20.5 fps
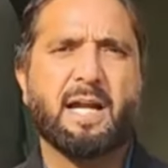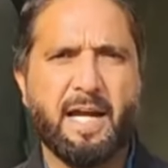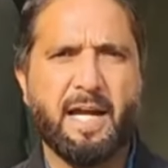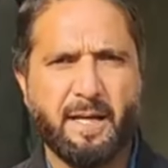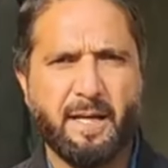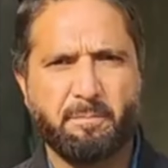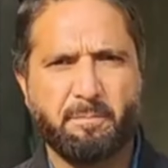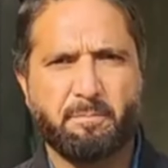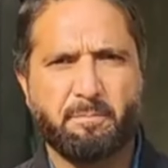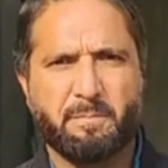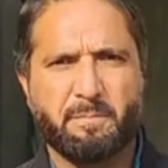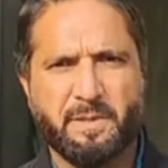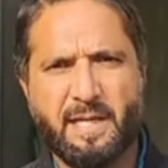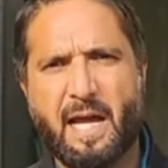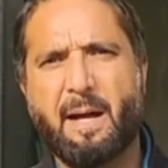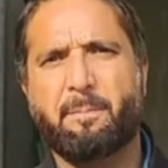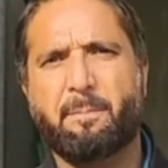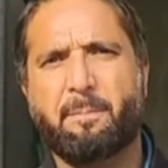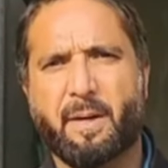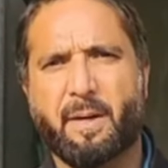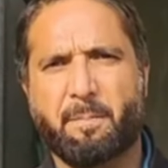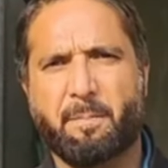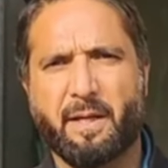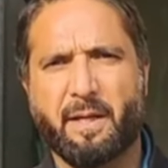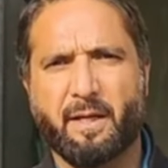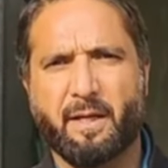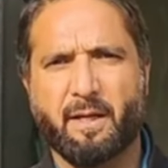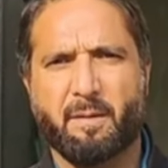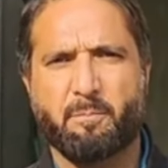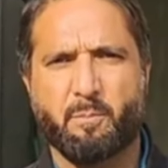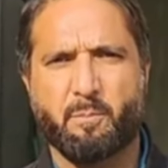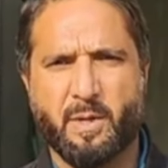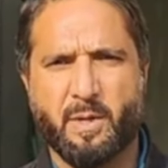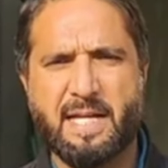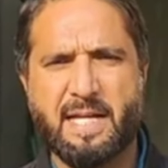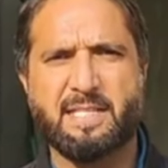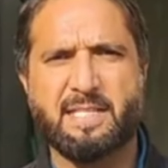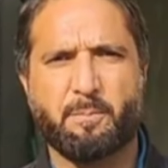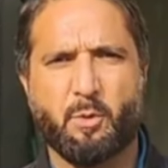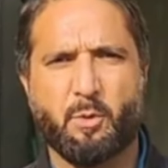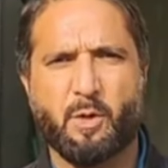टाइम यहाँ पर भी
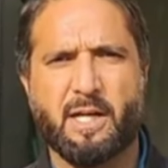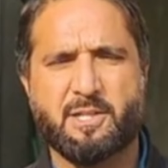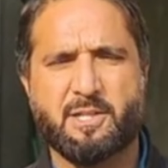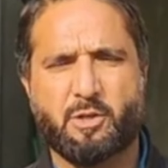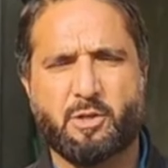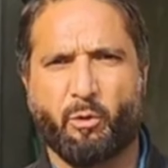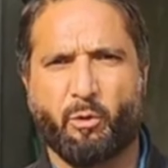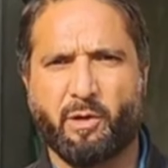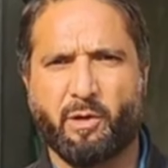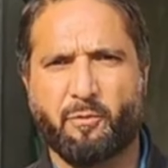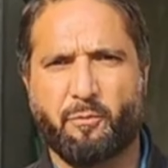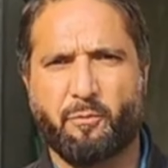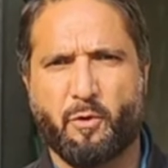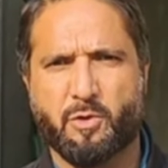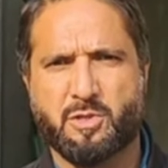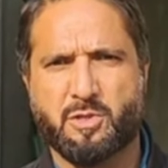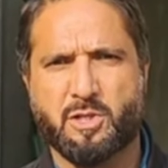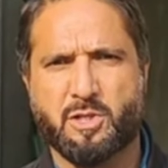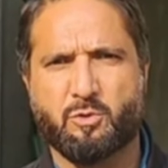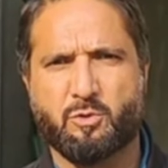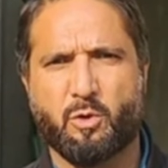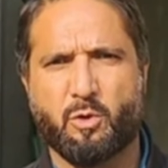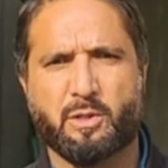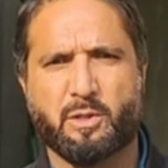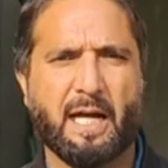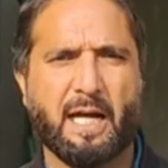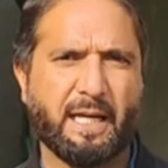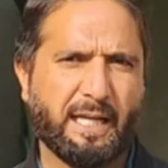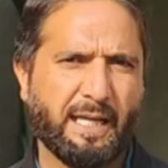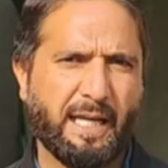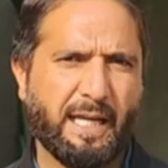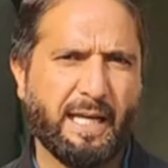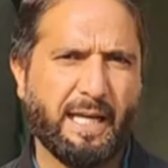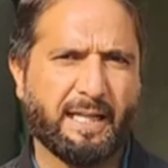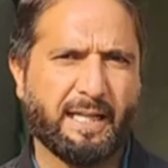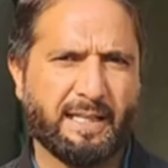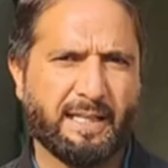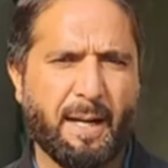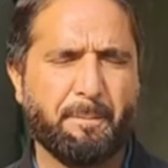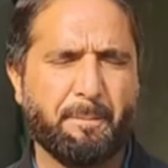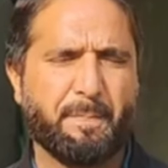मुनासिब होगा सिक्योरिटी फोर्सेस को ताकि ये
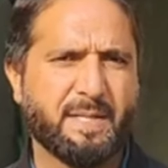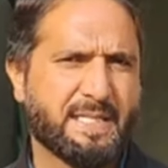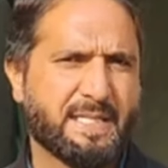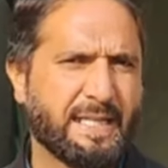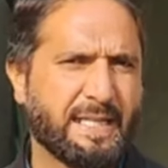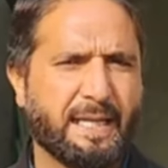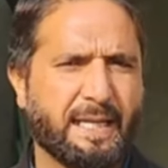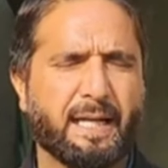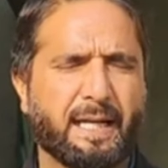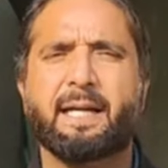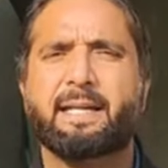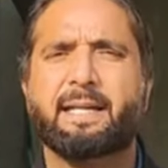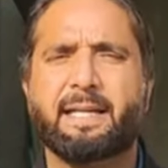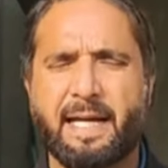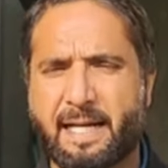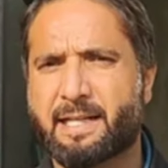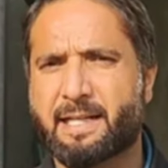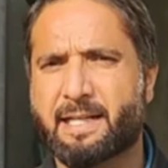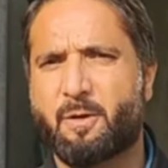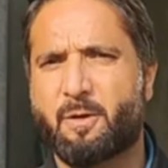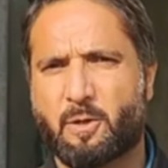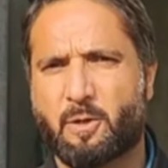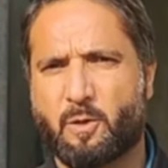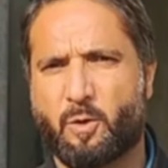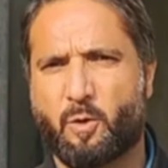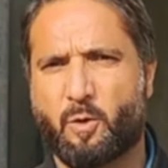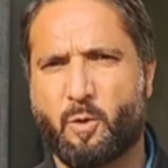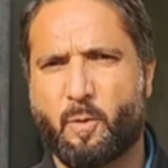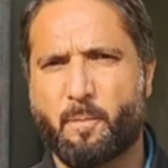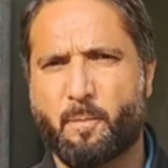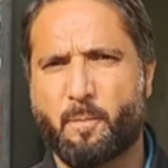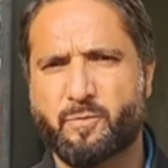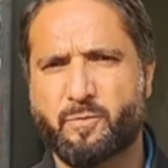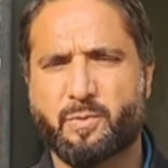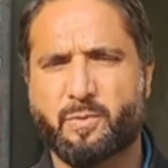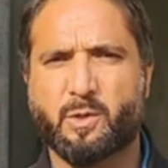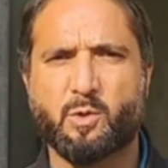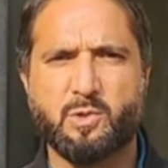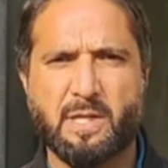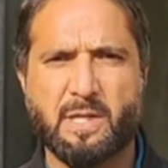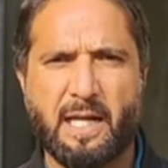अख्ताम पजीर ये एनकाउंटर हो
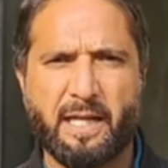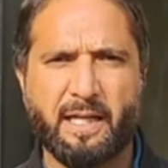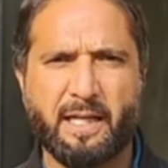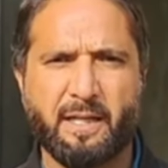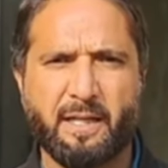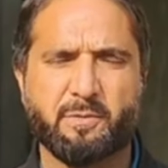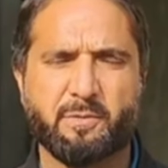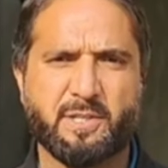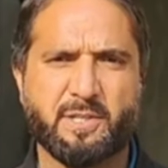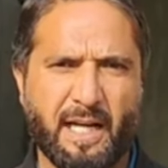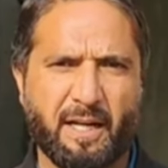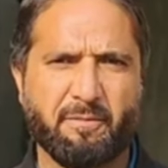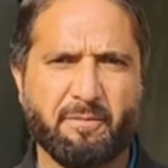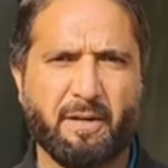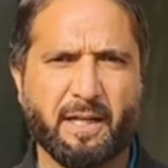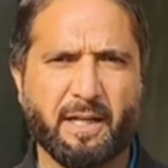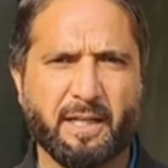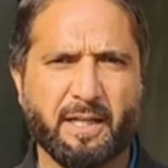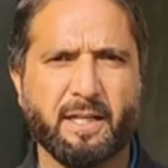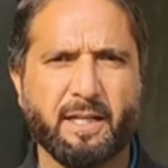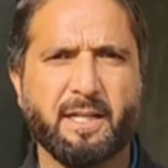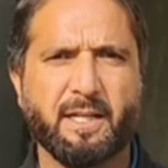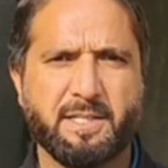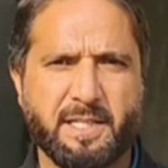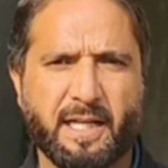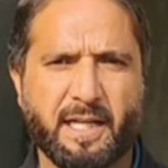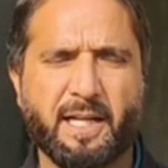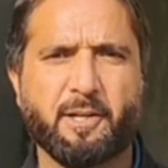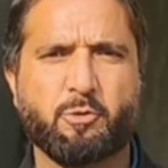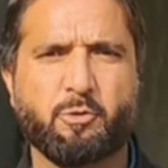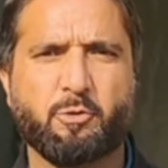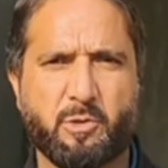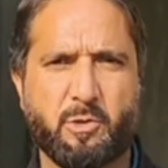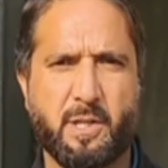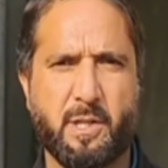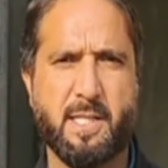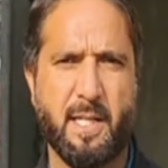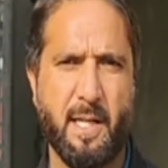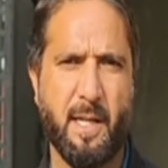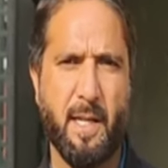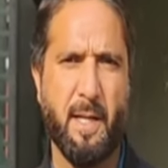फिर जानन वानी जेके न्यूज
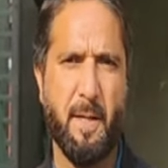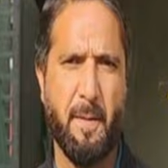डे